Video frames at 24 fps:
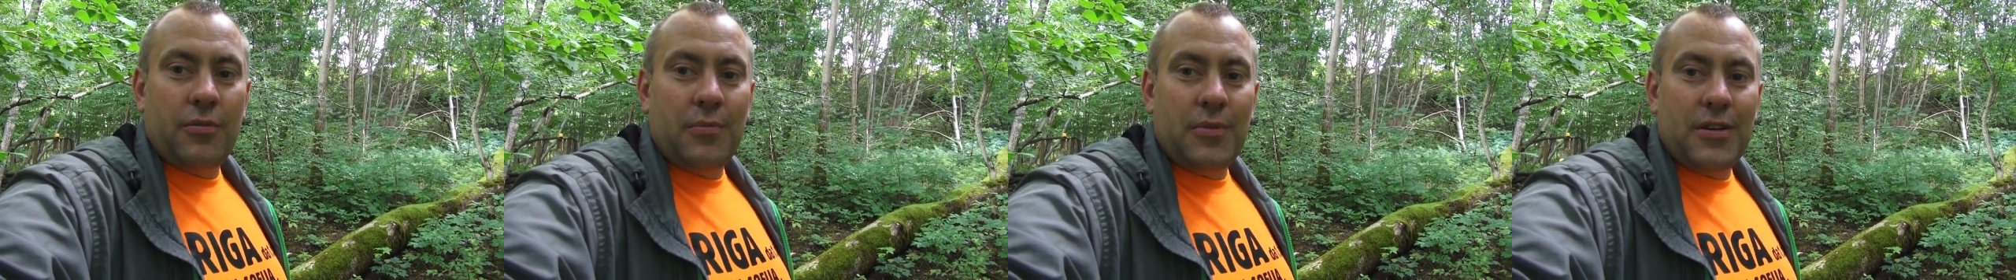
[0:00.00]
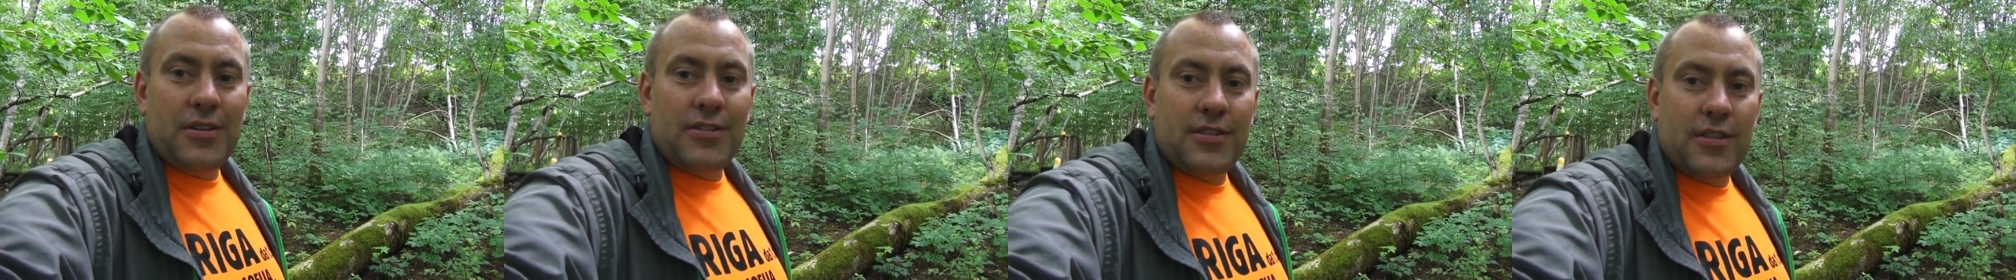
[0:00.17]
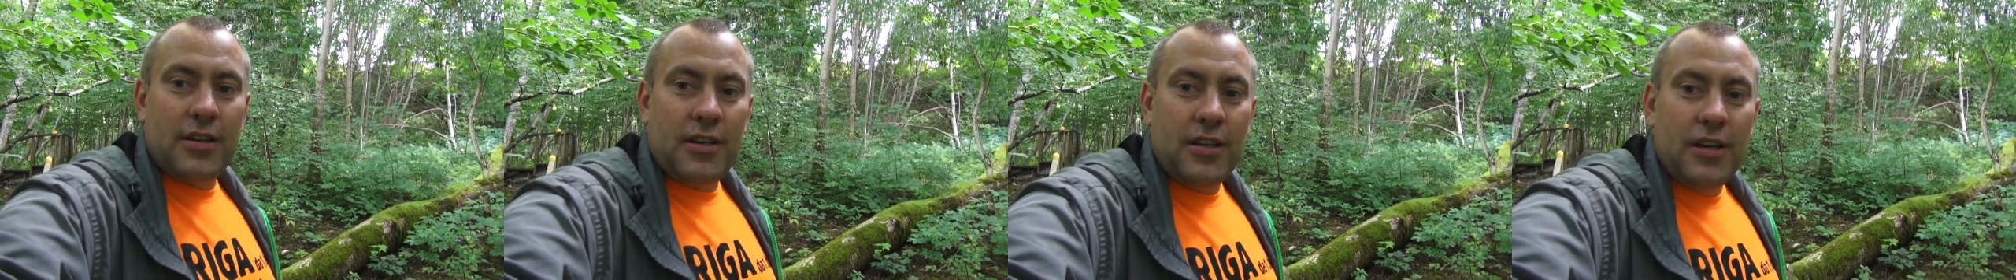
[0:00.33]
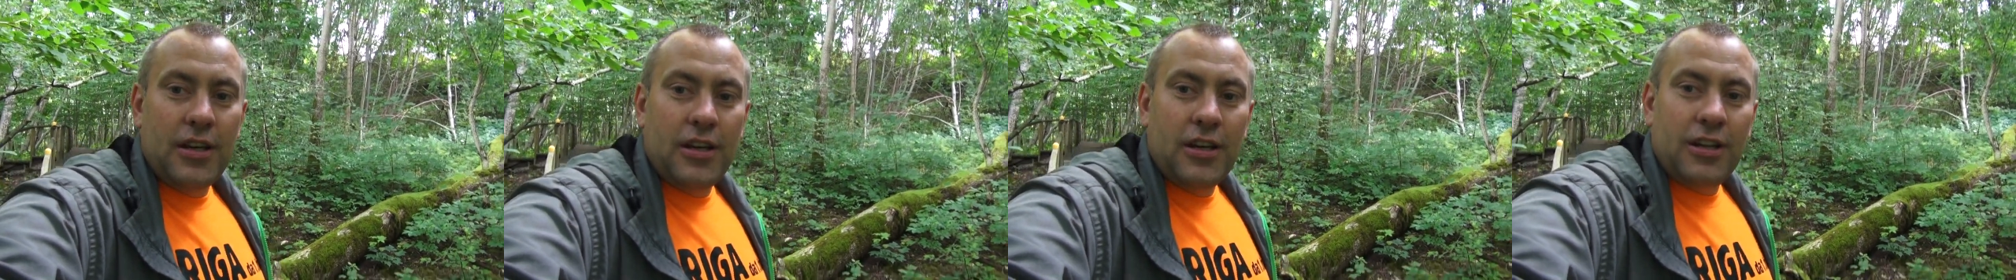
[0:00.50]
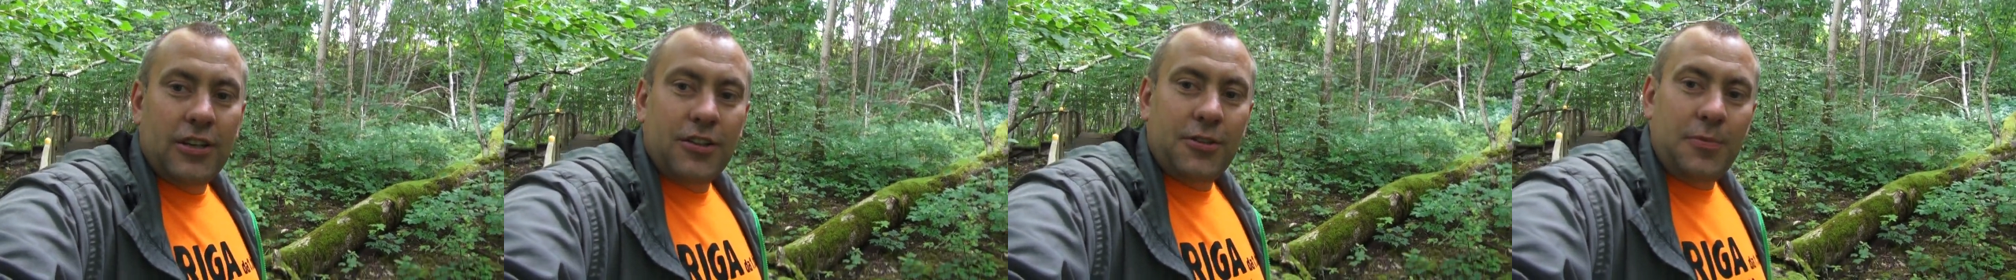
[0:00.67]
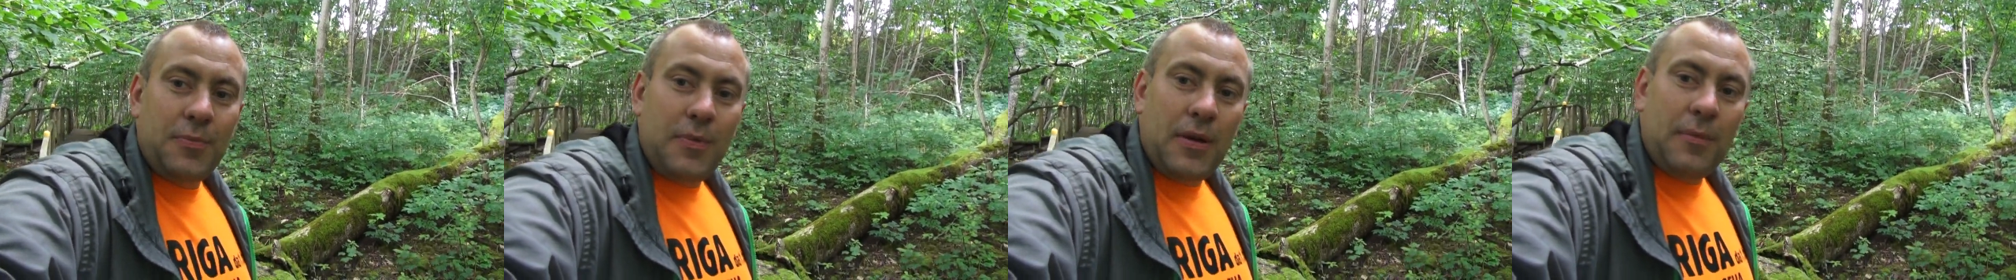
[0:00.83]
места
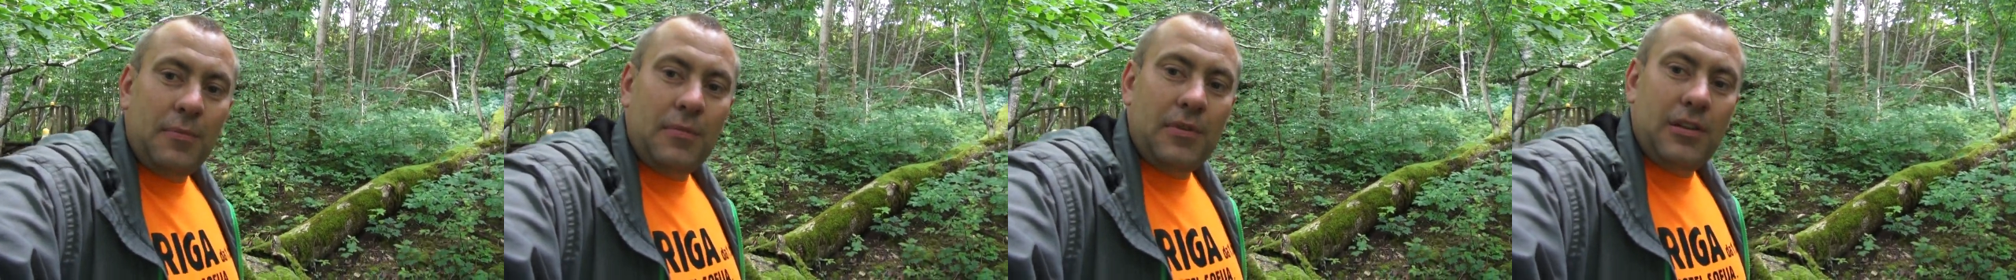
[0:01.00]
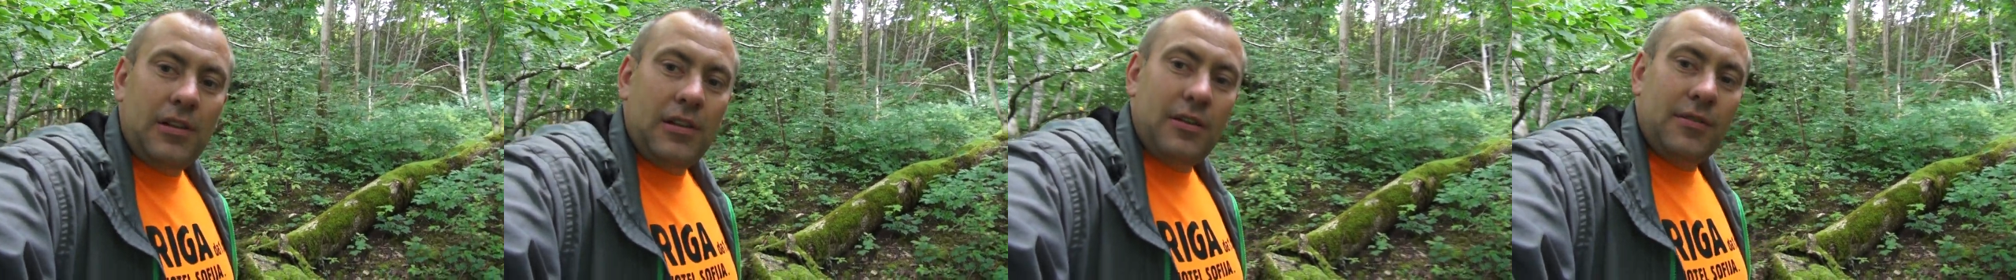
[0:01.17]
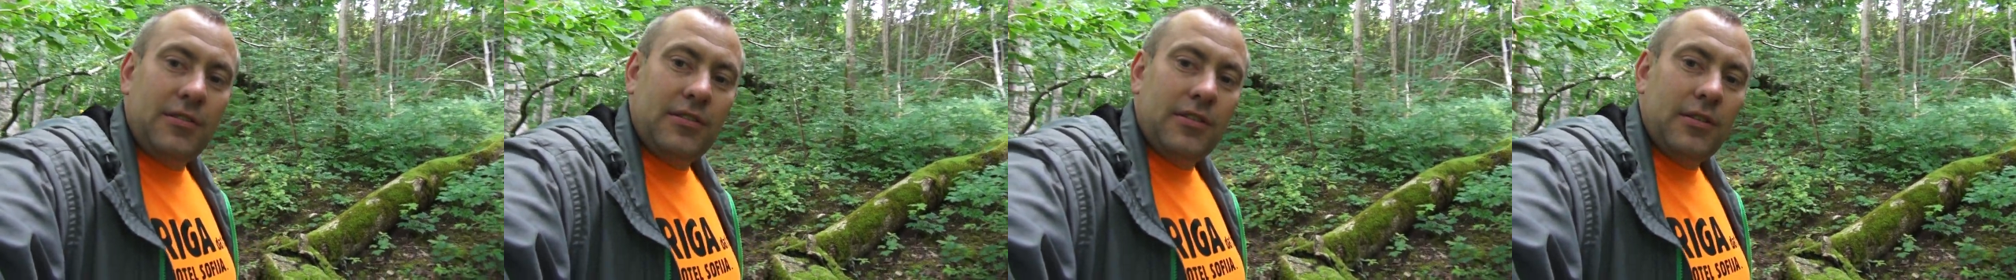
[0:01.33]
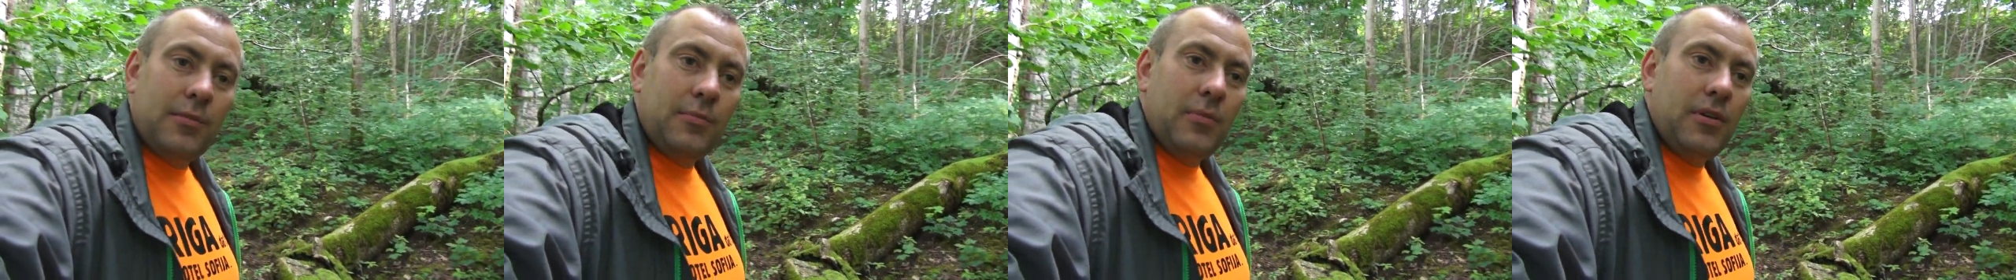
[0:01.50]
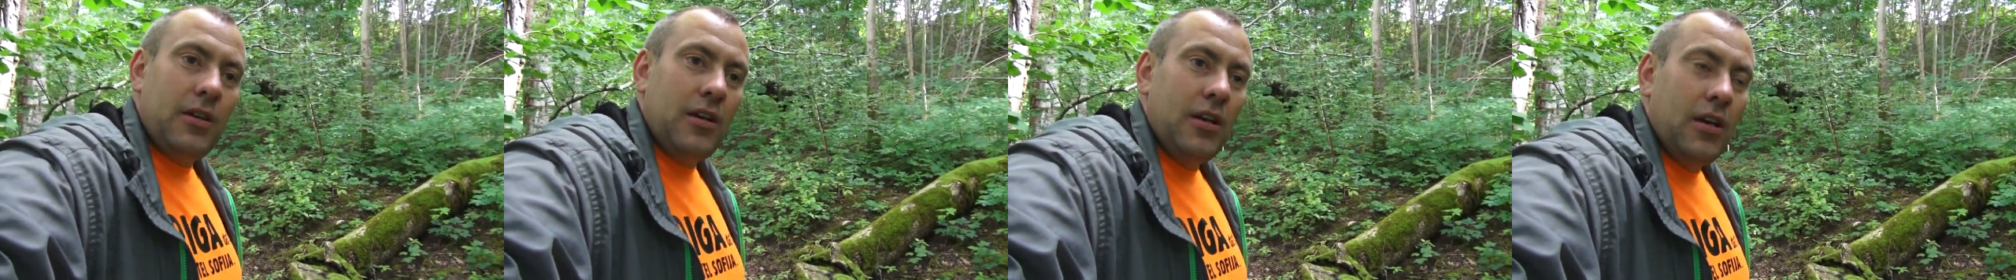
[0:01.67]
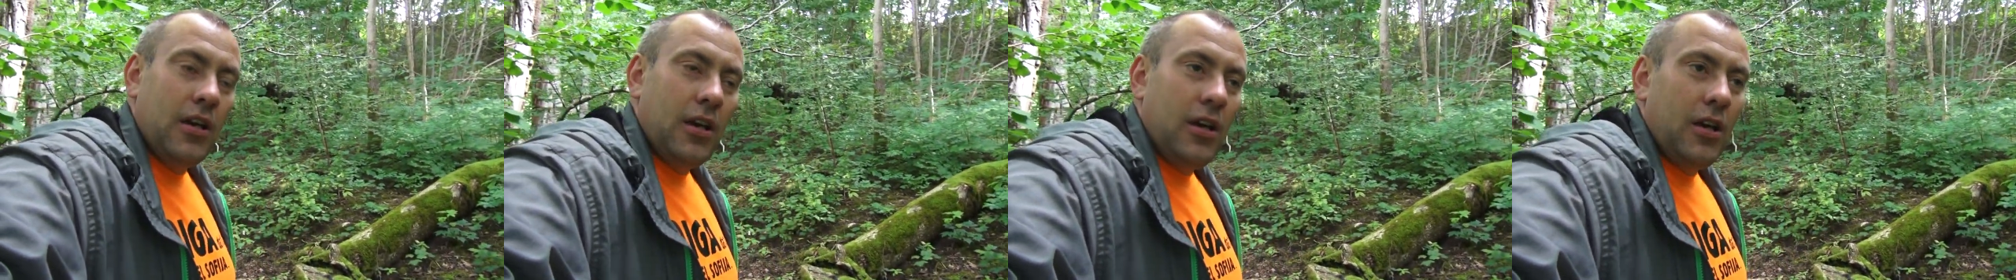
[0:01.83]
с
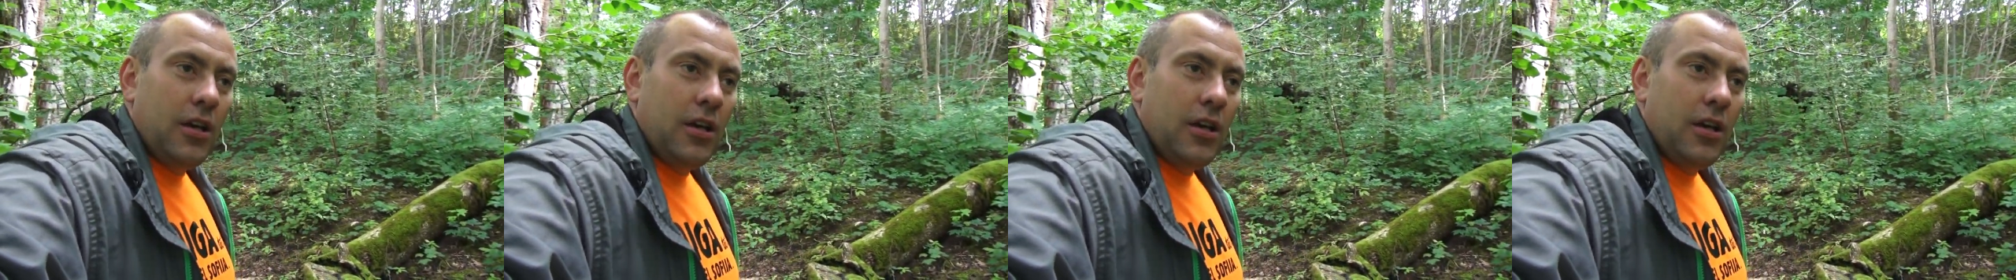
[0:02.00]
мельницами.